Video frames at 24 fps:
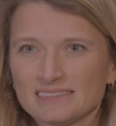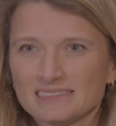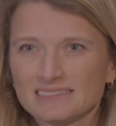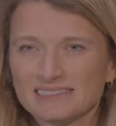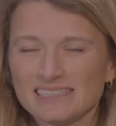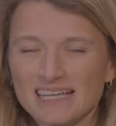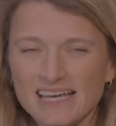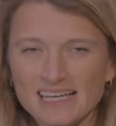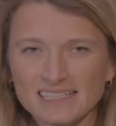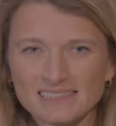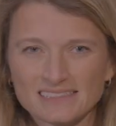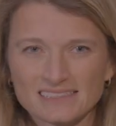
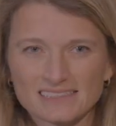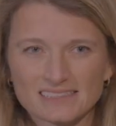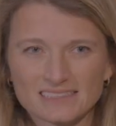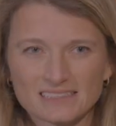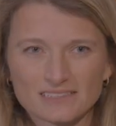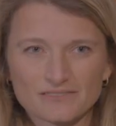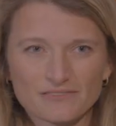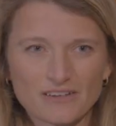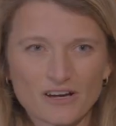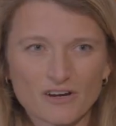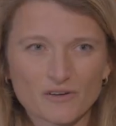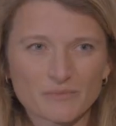
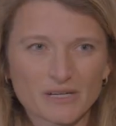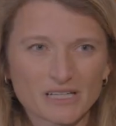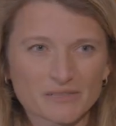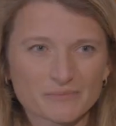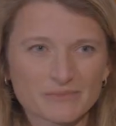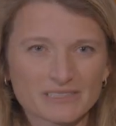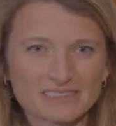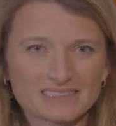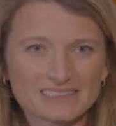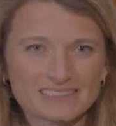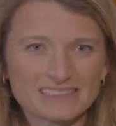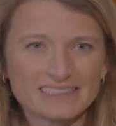jetzt? Warum macht
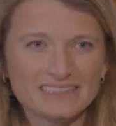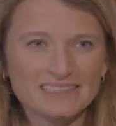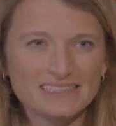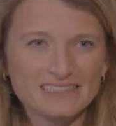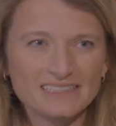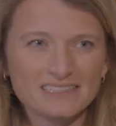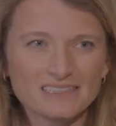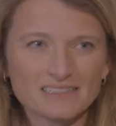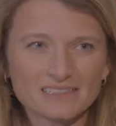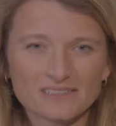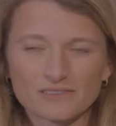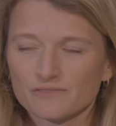man sie
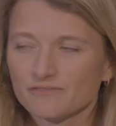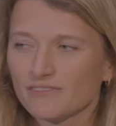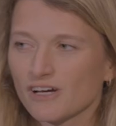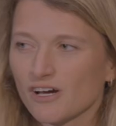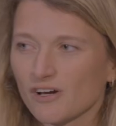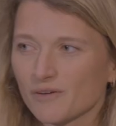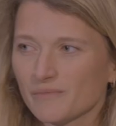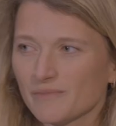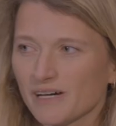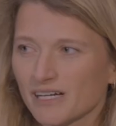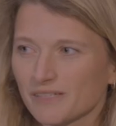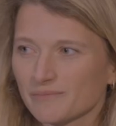hier? Und
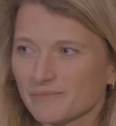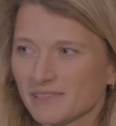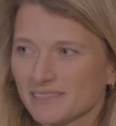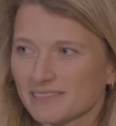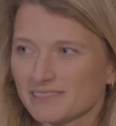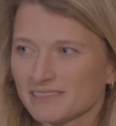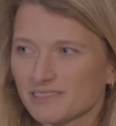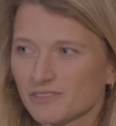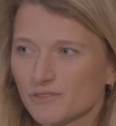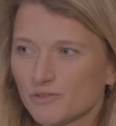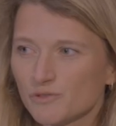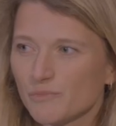warum macht man
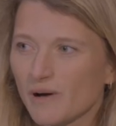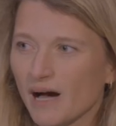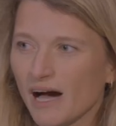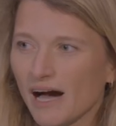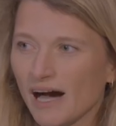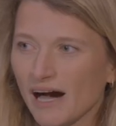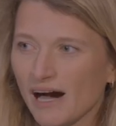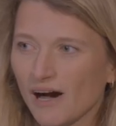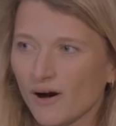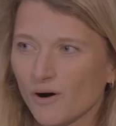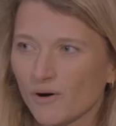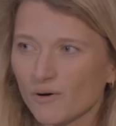sie
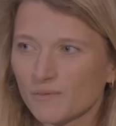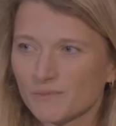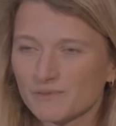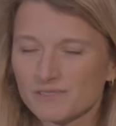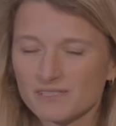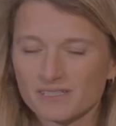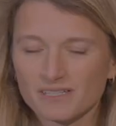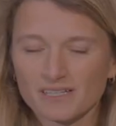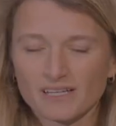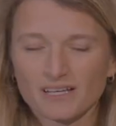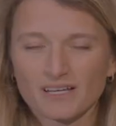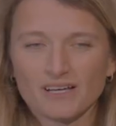
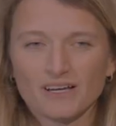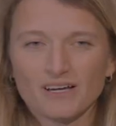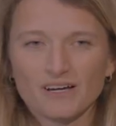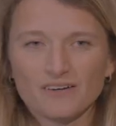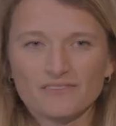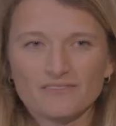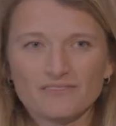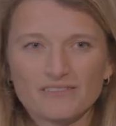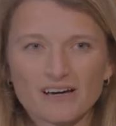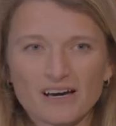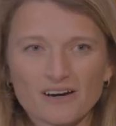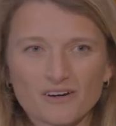überhaupt?
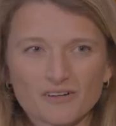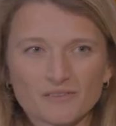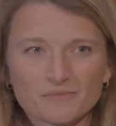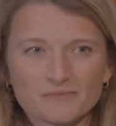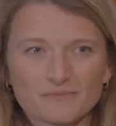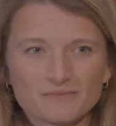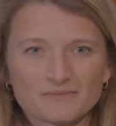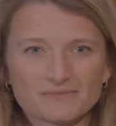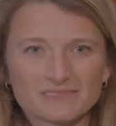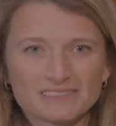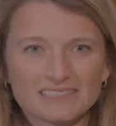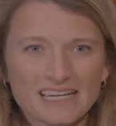
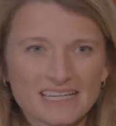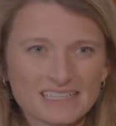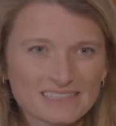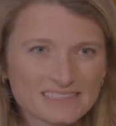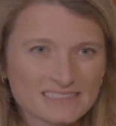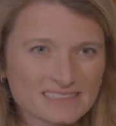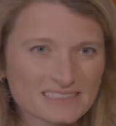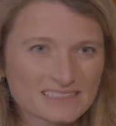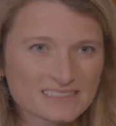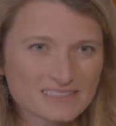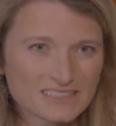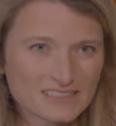warum
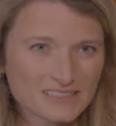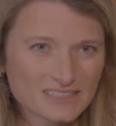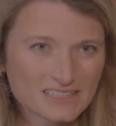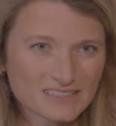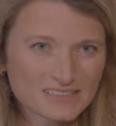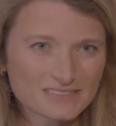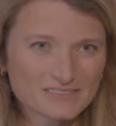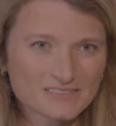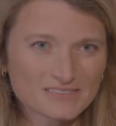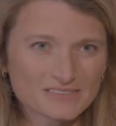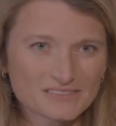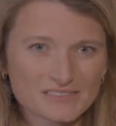jetzt ist
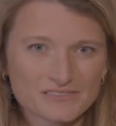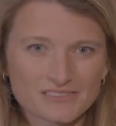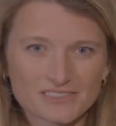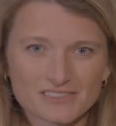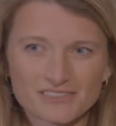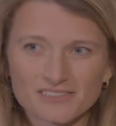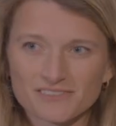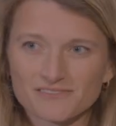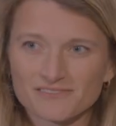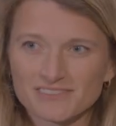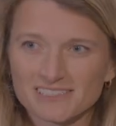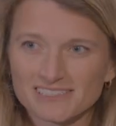ja, wie wir
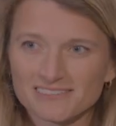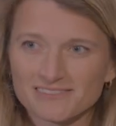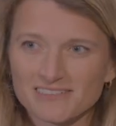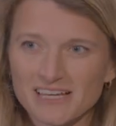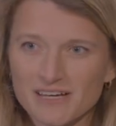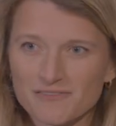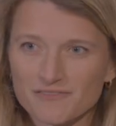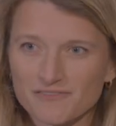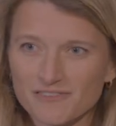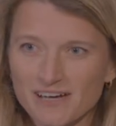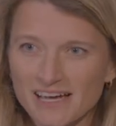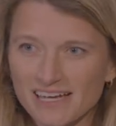schon wissen,
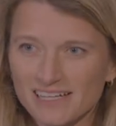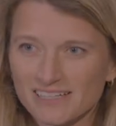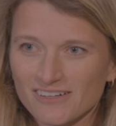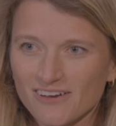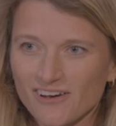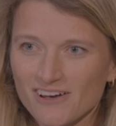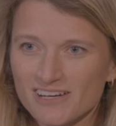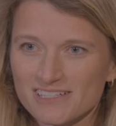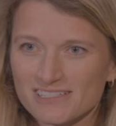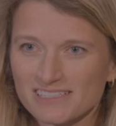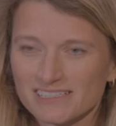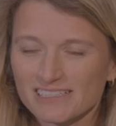wir feiern
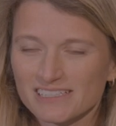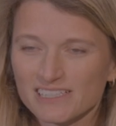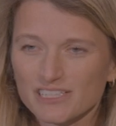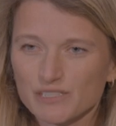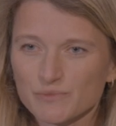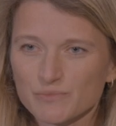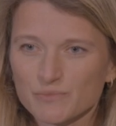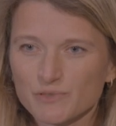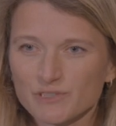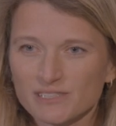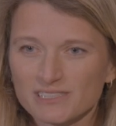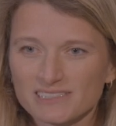heute den
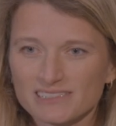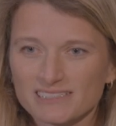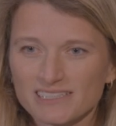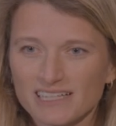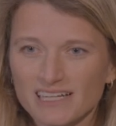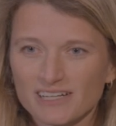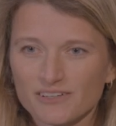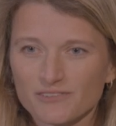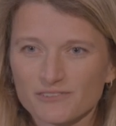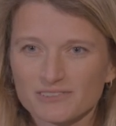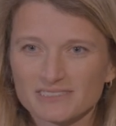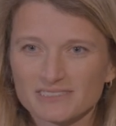Geburtstag